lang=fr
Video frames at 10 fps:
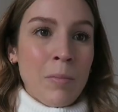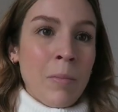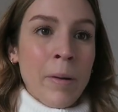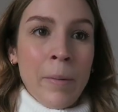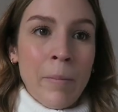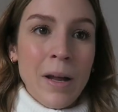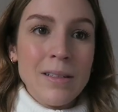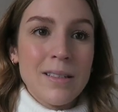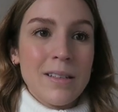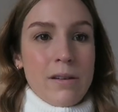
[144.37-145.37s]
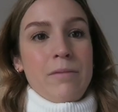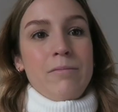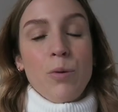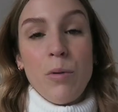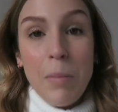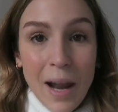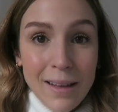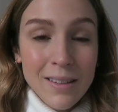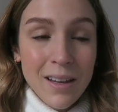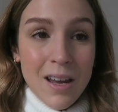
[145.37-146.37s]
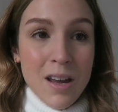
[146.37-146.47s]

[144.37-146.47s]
bla, bla, c'est comme un peu plate,